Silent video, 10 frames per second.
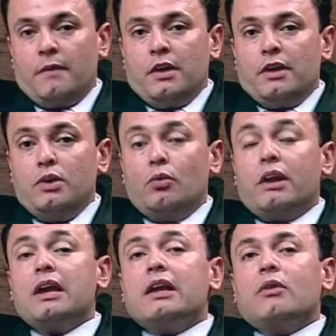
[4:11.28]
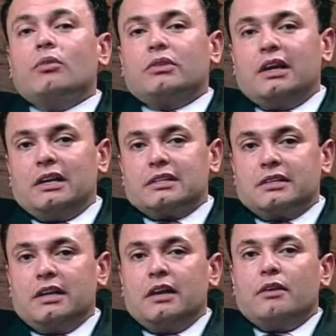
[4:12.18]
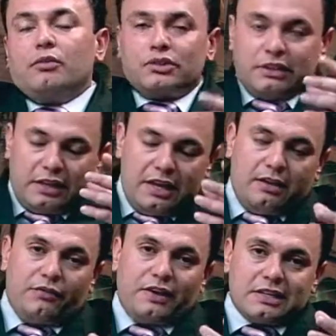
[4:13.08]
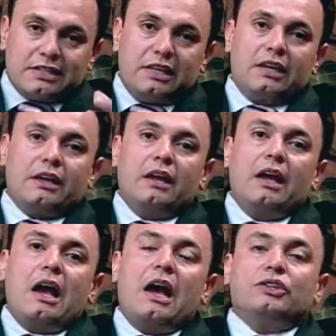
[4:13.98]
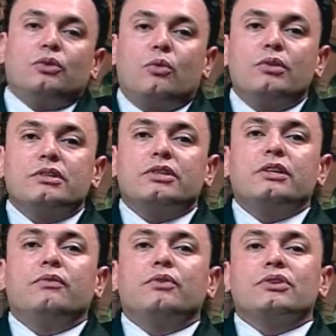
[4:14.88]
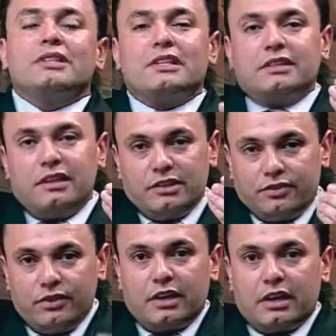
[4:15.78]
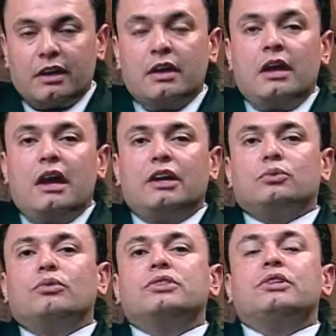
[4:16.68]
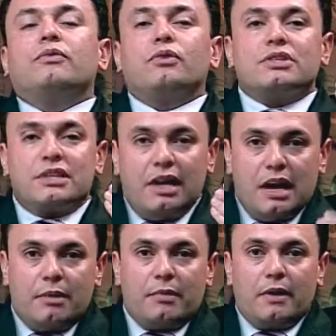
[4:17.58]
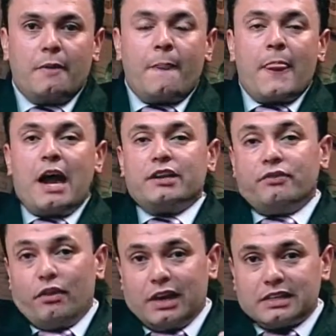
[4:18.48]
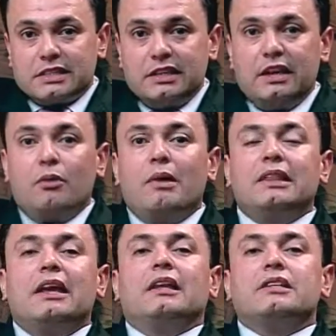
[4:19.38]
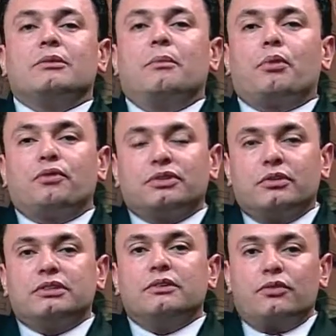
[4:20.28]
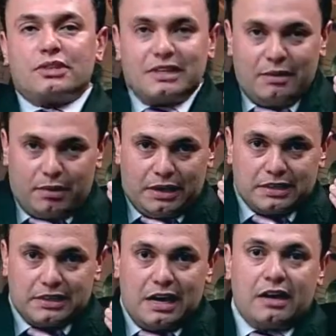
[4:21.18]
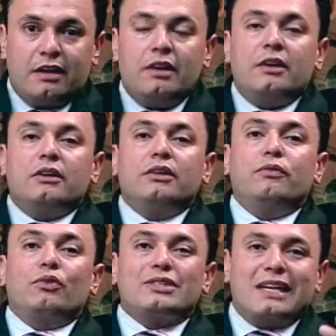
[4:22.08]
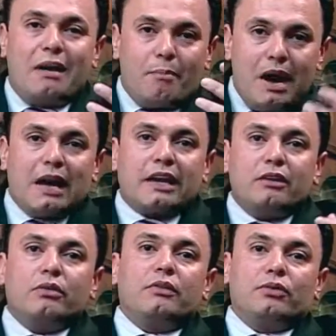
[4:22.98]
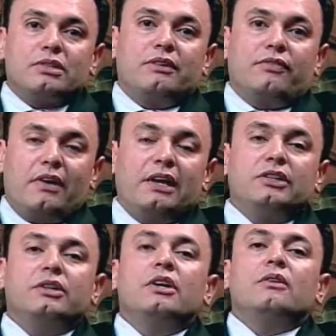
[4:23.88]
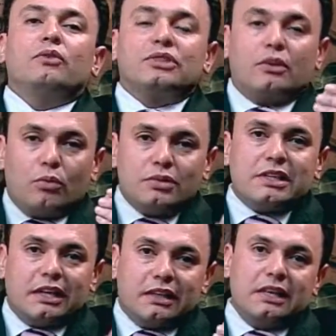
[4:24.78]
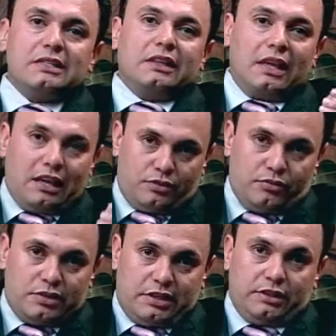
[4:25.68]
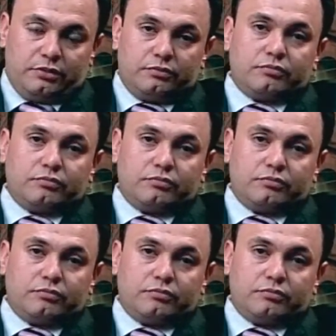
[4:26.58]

E o que, que acontece? Você tem que fazer as coisas que você se identifica, as coisas que você ama. A advocacia é uma delas, é uma profissão que se você abraçar, e você amar aquilo que você faz, você com certeza terá sucesso.